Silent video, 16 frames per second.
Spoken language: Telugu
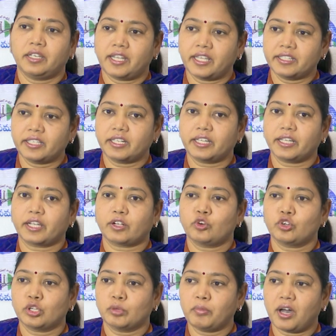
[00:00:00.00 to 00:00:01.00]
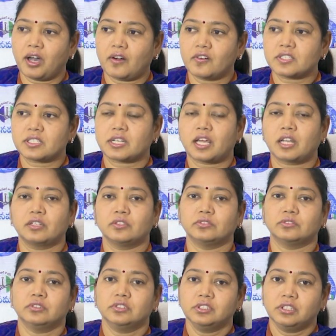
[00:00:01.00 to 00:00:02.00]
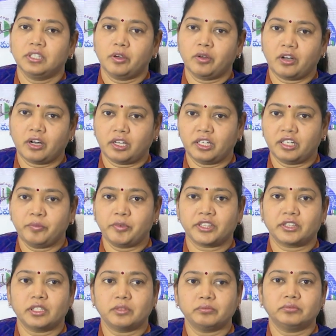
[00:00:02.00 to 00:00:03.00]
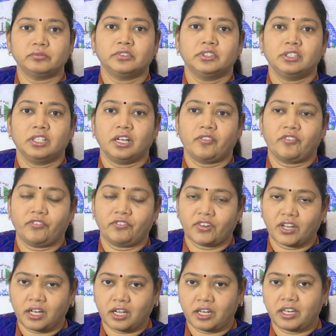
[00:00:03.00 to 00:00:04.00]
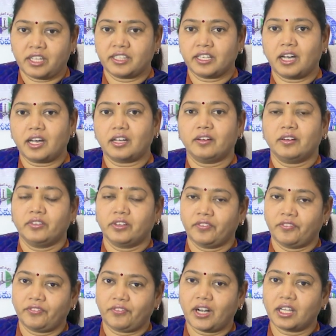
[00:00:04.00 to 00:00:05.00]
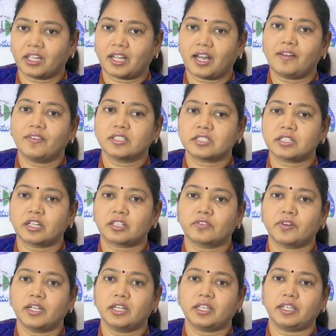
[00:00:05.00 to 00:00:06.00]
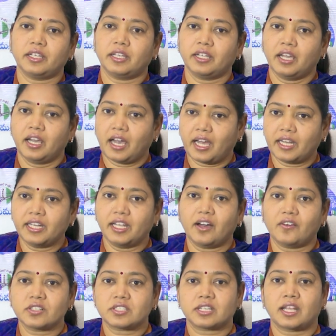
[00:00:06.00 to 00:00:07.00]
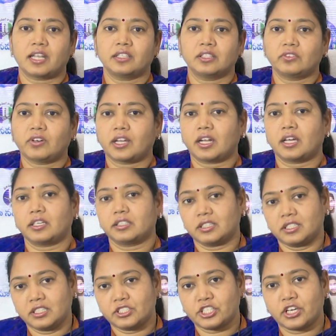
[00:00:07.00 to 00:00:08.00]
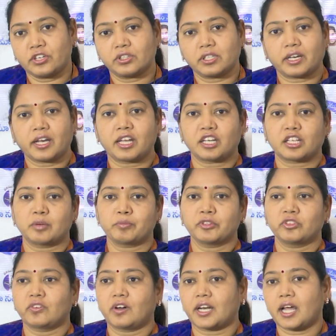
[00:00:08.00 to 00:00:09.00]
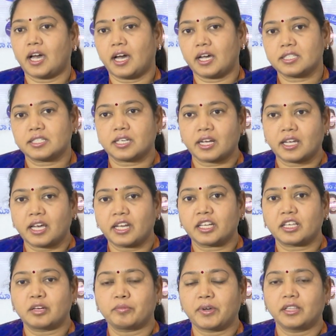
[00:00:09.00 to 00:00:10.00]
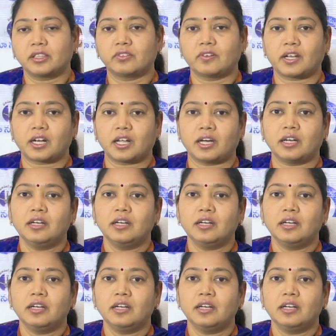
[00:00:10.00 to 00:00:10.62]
లేదంటే కుటుంబ అవసరాలు నిమిత్తం లేదా వాళ్ళకు కావాల్సినటువంటి అన్ని అవసరాల ద్వారా ఈ చేయుత కార్యక్రమం ద్వారా ఆసరా కార్యక్రమాల ద్వారా